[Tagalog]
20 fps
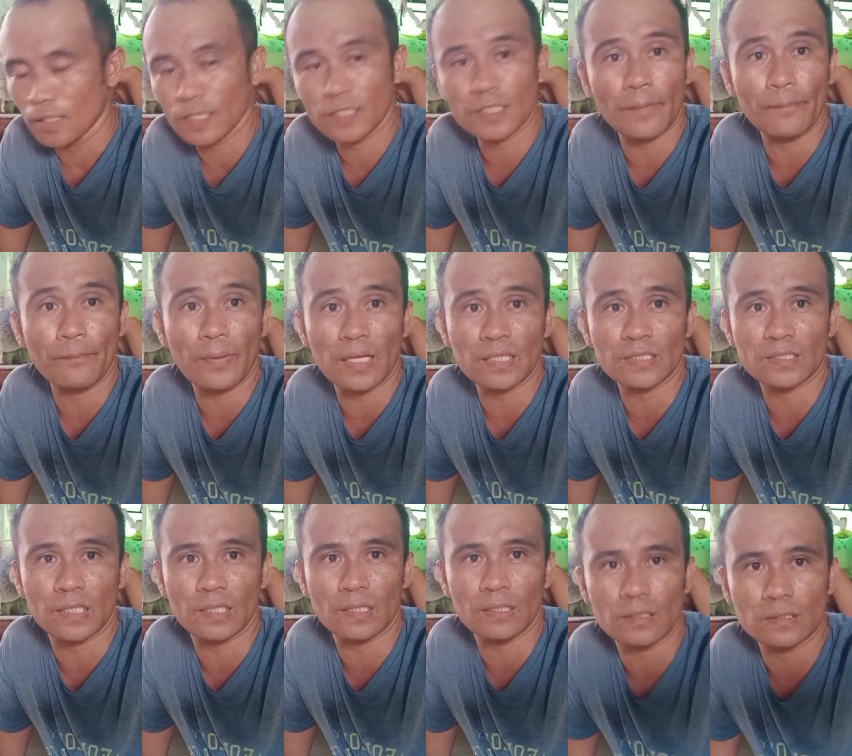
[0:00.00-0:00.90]
isang
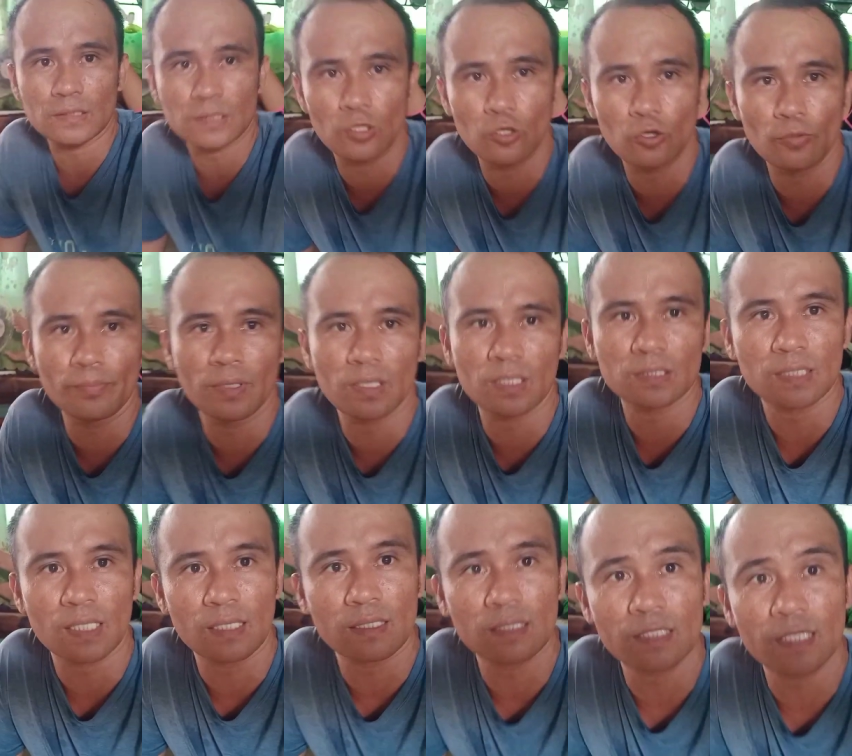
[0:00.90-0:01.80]
plastic. Sa loob ng
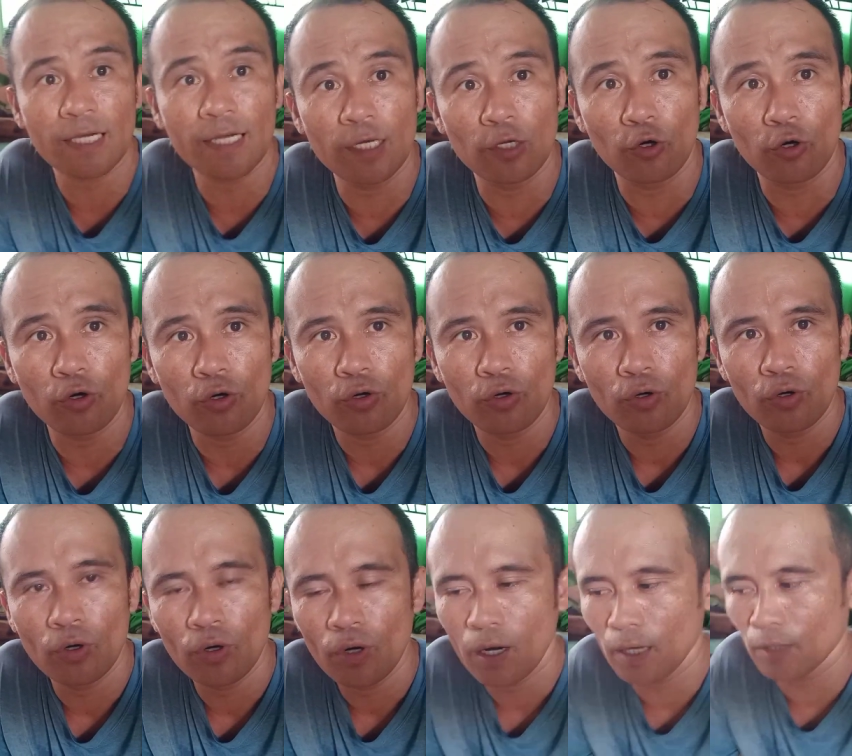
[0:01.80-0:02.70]
isang kilo,
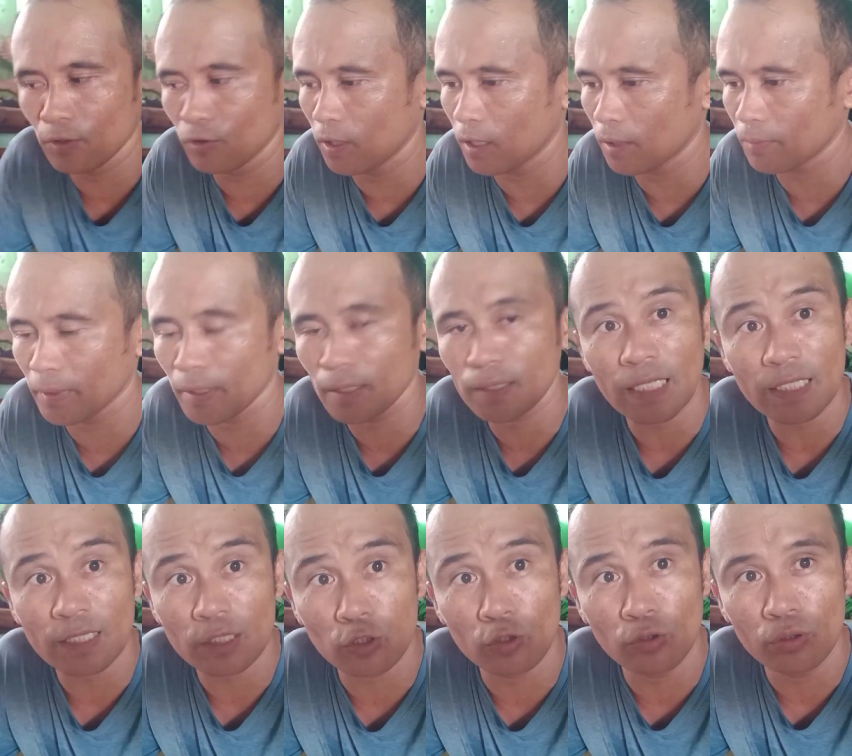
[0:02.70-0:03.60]
ano lang may
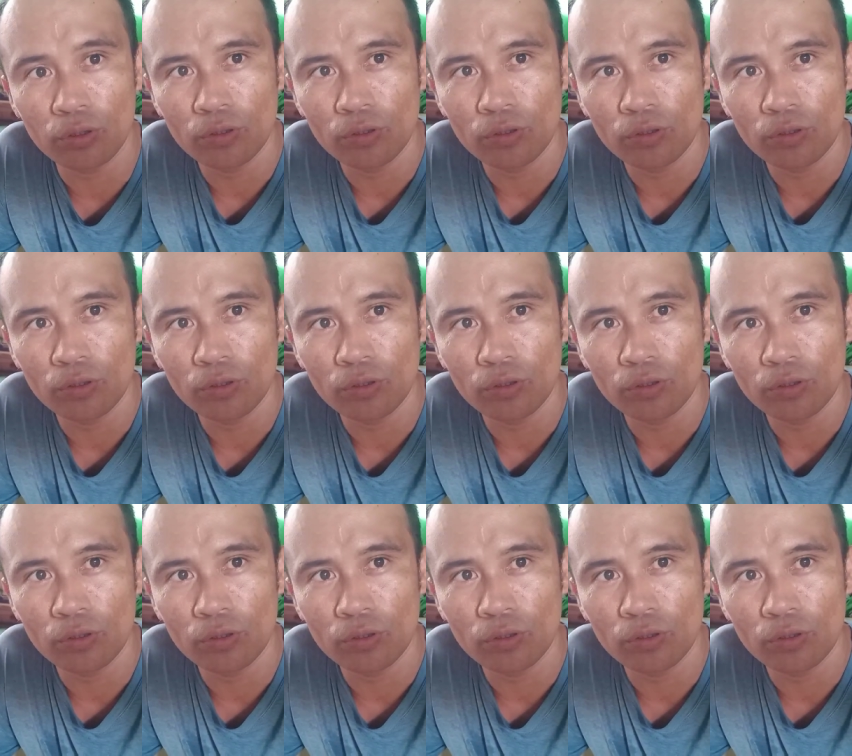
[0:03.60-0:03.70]
tatlo.